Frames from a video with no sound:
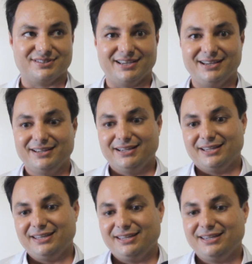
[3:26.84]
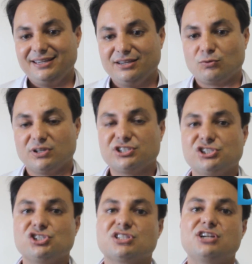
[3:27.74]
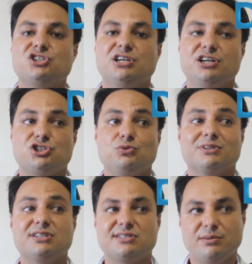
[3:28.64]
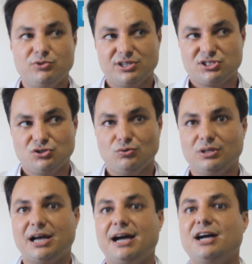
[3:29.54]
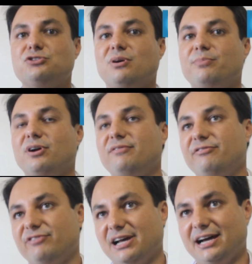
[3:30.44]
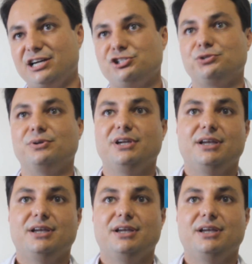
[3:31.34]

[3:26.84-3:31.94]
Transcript: né? E quando a gente está diante de uma testemunha singular, de uma prova frágil,